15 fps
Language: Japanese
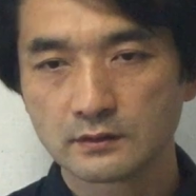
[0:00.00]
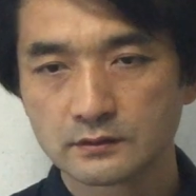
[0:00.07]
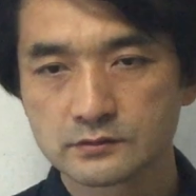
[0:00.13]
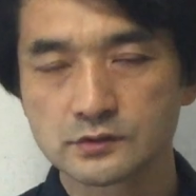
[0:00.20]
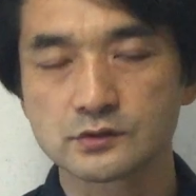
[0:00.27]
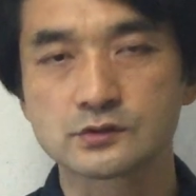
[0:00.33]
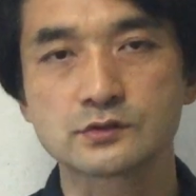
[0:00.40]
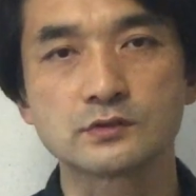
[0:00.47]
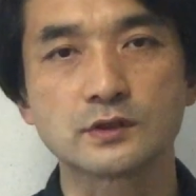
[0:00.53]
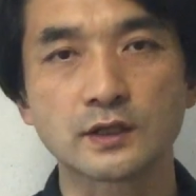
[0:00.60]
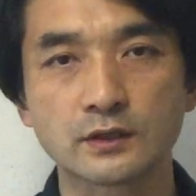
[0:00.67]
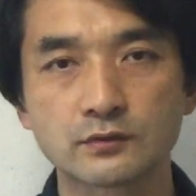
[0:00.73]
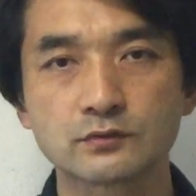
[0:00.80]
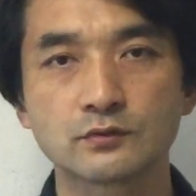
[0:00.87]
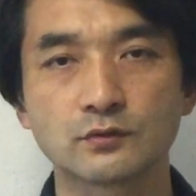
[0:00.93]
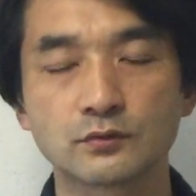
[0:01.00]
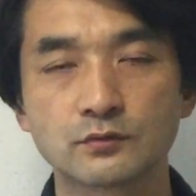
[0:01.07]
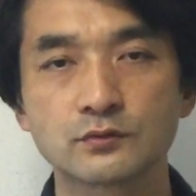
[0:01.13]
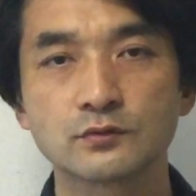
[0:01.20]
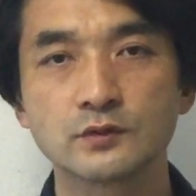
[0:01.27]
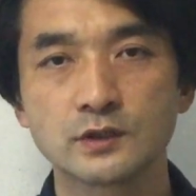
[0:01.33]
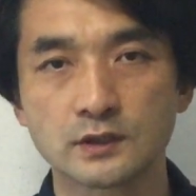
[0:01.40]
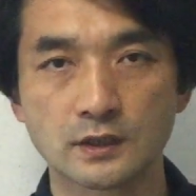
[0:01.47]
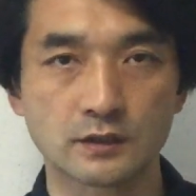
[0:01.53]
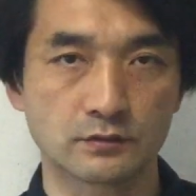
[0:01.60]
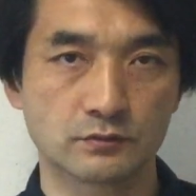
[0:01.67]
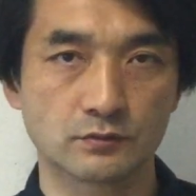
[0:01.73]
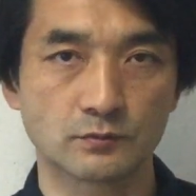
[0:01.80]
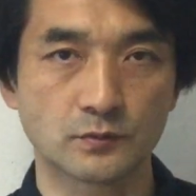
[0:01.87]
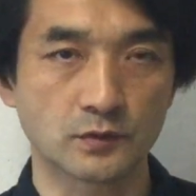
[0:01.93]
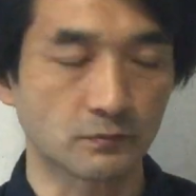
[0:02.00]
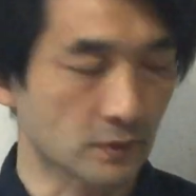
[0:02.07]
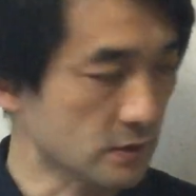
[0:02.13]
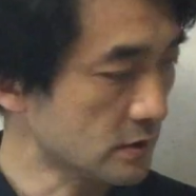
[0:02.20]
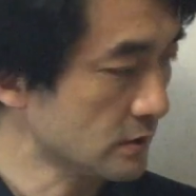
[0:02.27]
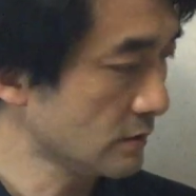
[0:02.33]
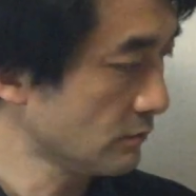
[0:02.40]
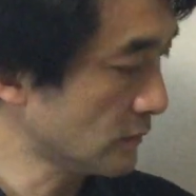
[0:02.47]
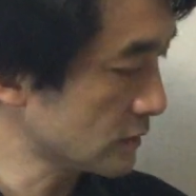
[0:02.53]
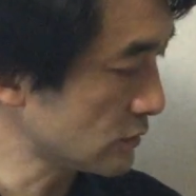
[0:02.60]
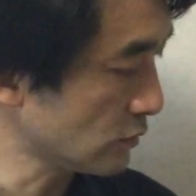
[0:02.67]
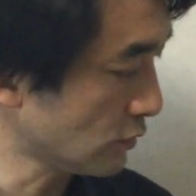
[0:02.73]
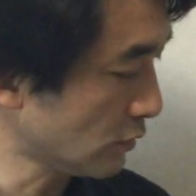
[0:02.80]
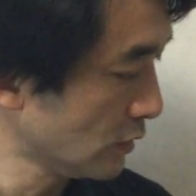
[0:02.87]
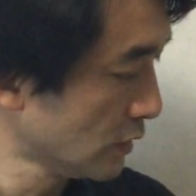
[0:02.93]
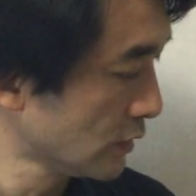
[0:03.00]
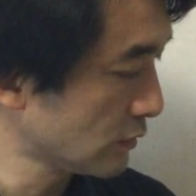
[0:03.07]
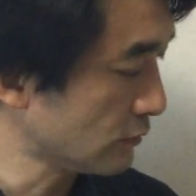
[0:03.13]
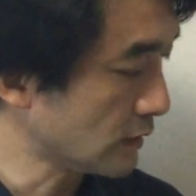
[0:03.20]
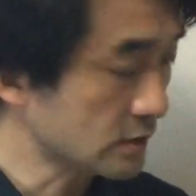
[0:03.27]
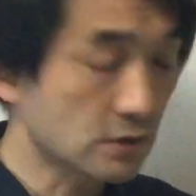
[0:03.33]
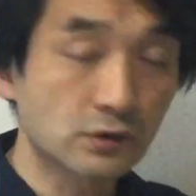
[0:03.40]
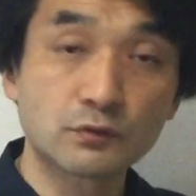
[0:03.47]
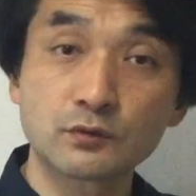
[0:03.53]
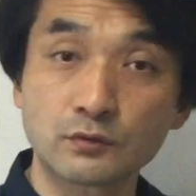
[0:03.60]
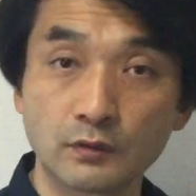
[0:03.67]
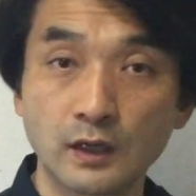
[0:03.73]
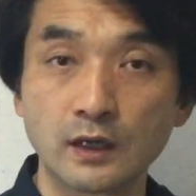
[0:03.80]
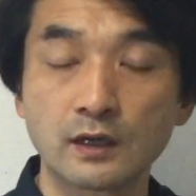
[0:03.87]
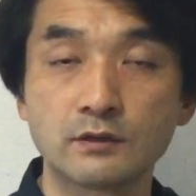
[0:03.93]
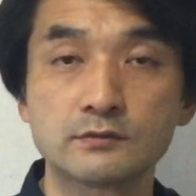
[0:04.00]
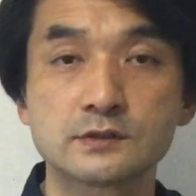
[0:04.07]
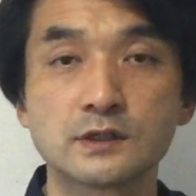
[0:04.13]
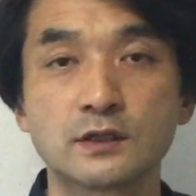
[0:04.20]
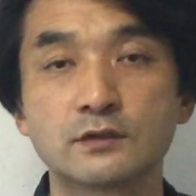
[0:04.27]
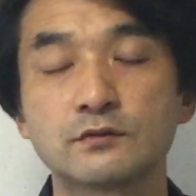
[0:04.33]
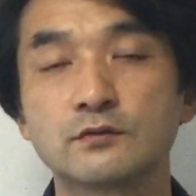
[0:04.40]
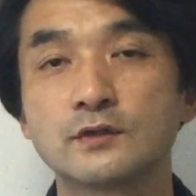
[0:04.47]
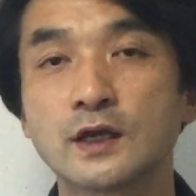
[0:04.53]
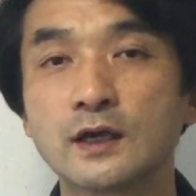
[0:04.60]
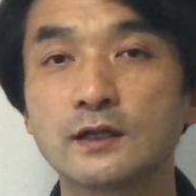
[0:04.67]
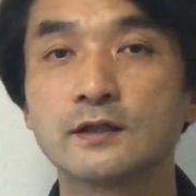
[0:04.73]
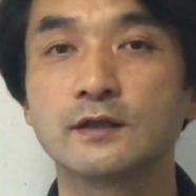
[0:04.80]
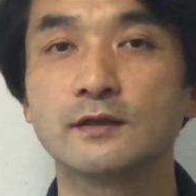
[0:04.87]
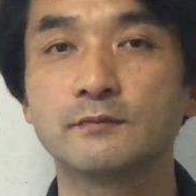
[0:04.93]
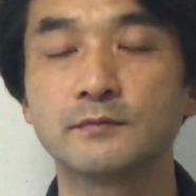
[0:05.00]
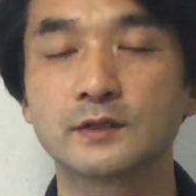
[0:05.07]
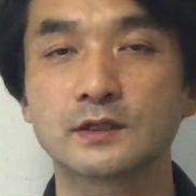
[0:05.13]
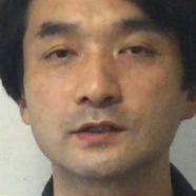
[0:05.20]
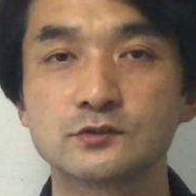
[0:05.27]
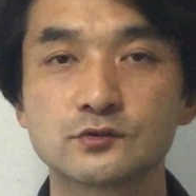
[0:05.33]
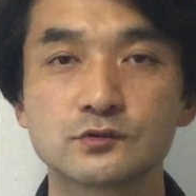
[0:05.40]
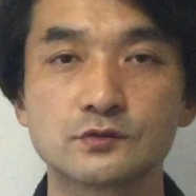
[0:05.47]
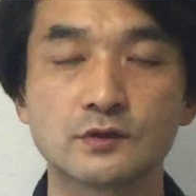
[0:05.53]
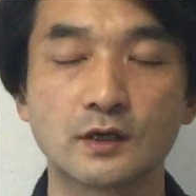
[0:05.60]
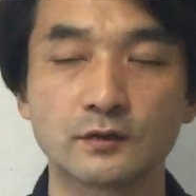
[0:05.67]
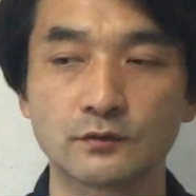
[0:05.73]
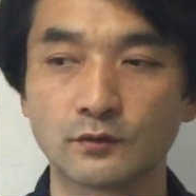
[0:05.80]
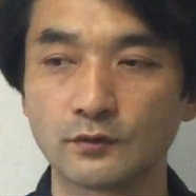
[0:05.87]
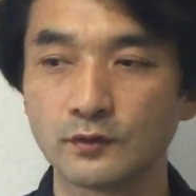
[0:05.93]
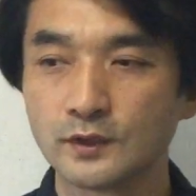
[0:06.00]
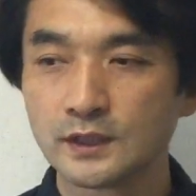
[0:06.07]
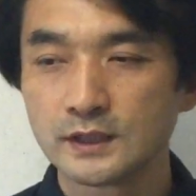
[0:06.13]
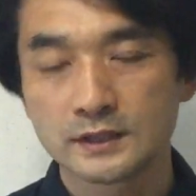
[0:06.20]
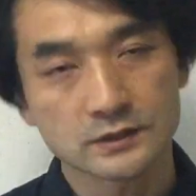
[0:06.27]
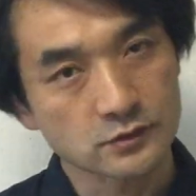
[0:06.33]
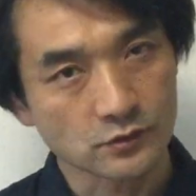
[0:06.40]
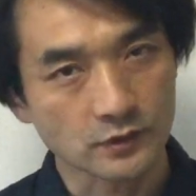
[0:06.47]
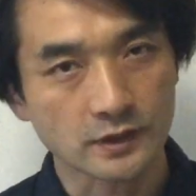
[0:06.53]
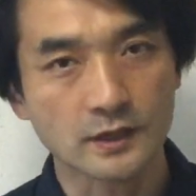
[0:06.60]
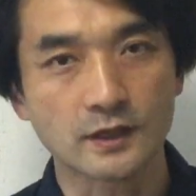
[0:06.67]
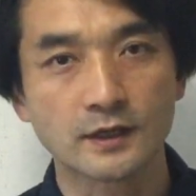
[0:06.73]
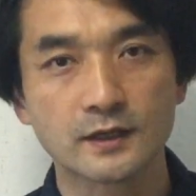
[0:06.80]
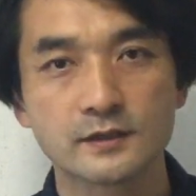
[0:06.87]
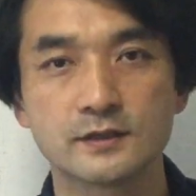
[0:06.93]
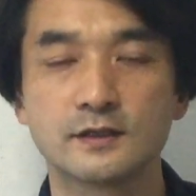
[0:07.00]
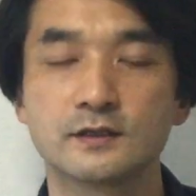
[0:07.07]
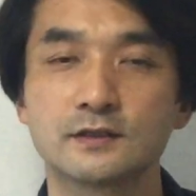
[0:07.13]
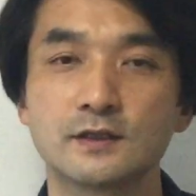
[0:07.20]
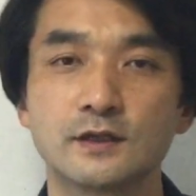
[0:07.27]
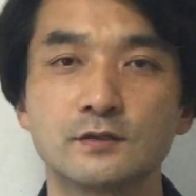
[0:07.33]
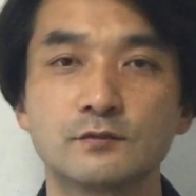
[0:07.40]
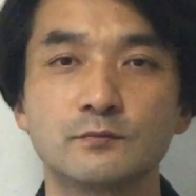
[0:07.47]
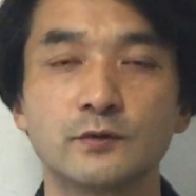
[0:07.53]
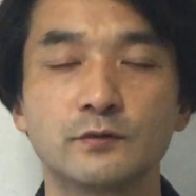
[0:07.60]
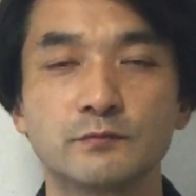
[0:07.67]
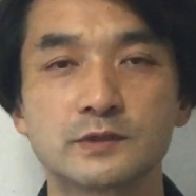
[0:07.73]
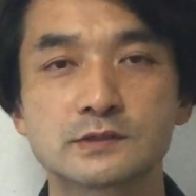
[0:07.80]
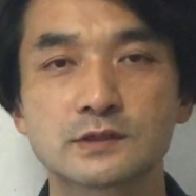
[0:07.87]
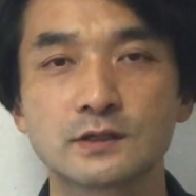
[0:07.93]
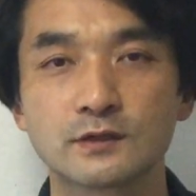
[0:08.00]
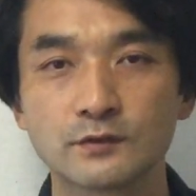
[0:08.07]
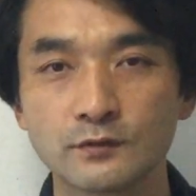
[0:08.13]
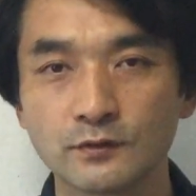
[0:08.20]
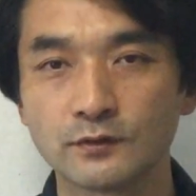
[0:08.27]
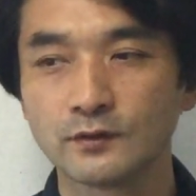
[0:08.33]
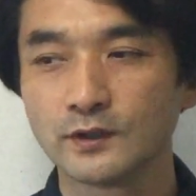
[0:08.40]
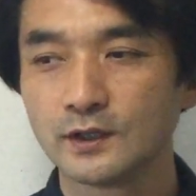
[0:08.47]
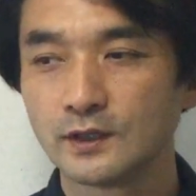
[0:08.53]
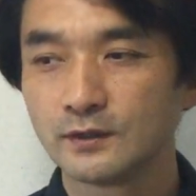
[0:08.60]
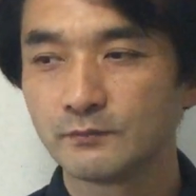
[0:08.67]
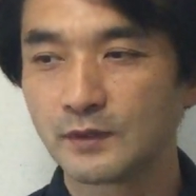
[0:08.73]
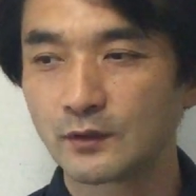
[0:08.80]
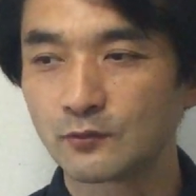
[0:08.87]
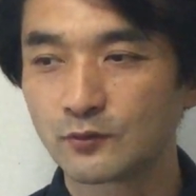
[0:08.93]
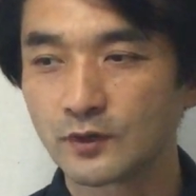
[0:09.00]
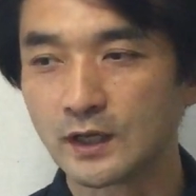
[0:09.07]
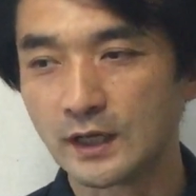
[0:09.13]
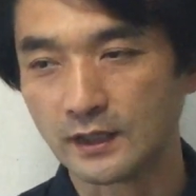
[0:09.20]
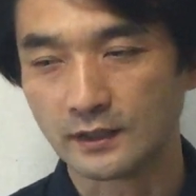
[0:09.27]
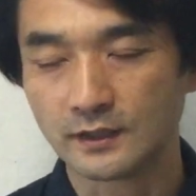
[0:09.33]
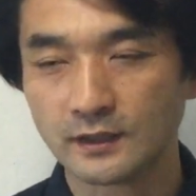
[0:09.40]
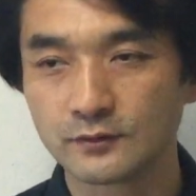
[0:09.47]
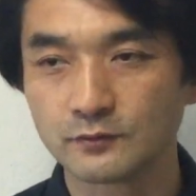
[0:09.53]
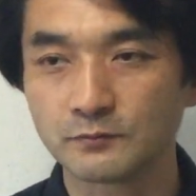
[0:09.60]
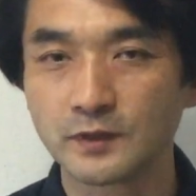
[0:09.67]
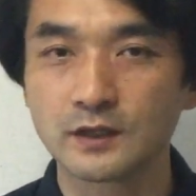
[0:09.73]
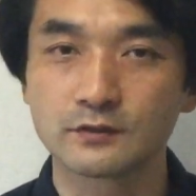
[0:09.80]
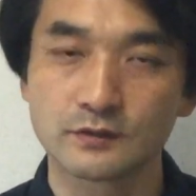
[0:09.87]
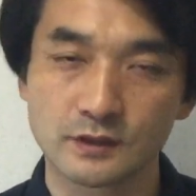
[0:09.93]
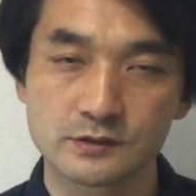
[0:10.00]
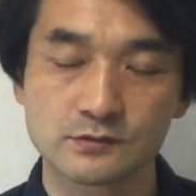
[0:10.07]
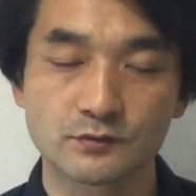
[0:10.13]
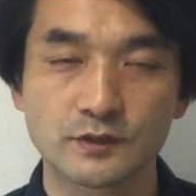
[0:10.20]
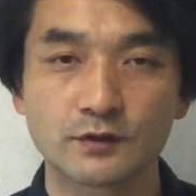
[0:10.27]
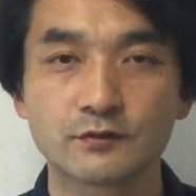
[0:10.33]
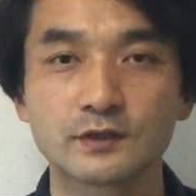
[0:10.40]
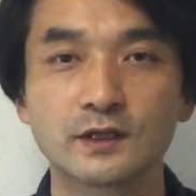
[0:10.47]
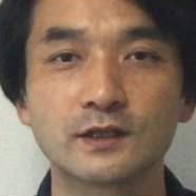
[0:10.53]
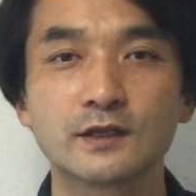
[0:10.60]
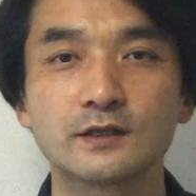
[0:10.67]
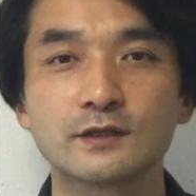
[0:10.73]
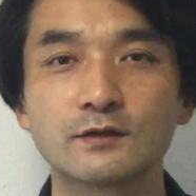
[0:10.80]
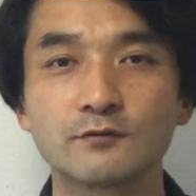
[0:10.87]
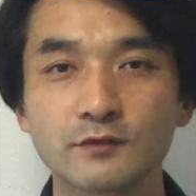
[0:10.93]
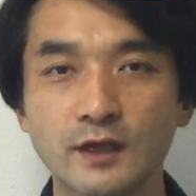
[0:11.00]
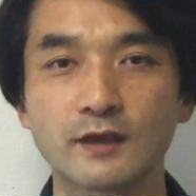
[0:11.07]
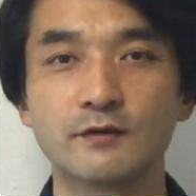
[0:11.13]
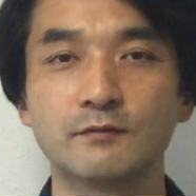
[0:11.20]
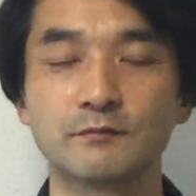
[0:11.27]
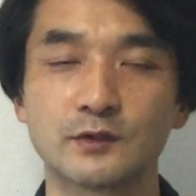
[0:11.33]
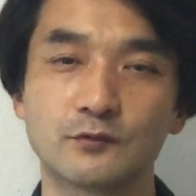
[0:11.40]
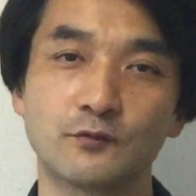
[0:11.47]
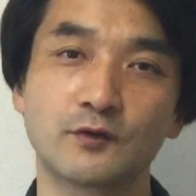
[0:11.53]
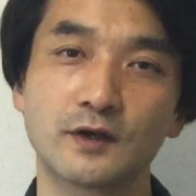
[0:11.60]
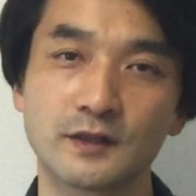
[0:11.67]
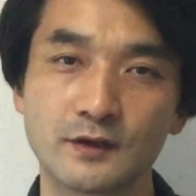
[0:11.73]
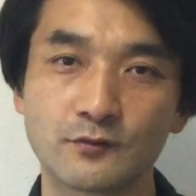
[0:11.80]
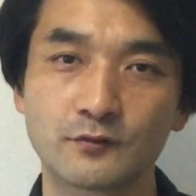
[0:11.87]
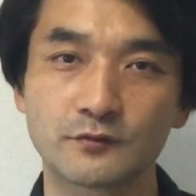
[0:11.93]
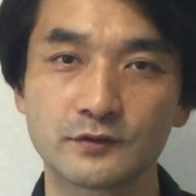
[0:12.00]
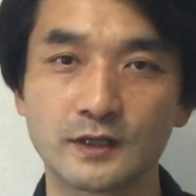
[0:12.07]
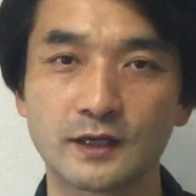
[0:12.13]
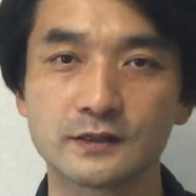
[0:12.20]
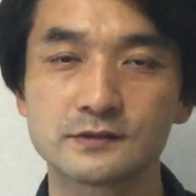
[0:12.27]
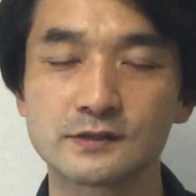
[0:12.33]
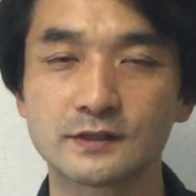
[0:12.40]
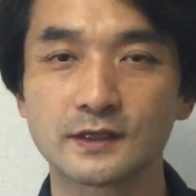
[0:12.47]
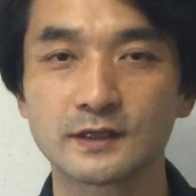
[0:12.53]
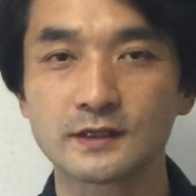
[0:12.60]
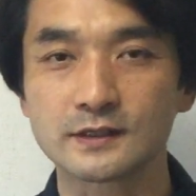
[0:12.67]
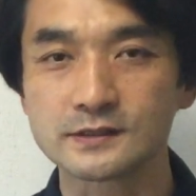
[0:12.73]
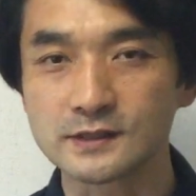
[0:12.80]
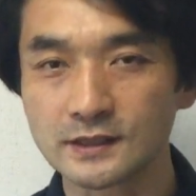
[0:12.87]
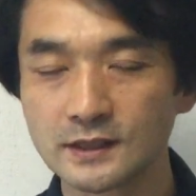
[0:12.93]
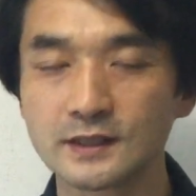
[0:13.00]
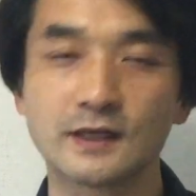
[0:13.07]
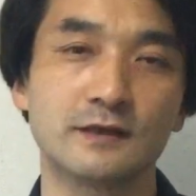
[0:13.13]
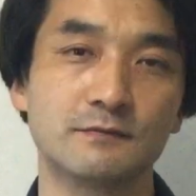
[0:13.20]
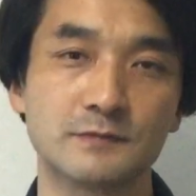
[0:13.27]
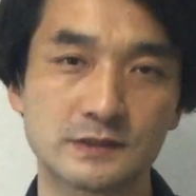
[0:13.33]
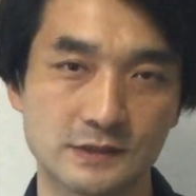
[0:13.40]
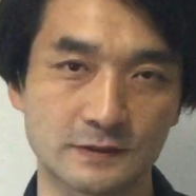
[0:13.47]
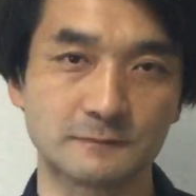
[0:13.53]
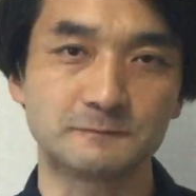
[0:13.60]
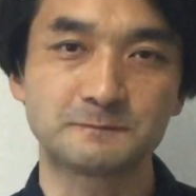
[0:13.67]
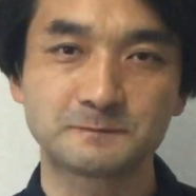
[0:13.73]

進んでいくということになると思います。まあ、その詳しいことはカウンセリングの中でまたあの一緒に考えていきたいと思いますけれど、まあ、今回あのメールで相談をいただいたので、まあ、動画でお答えする形になります。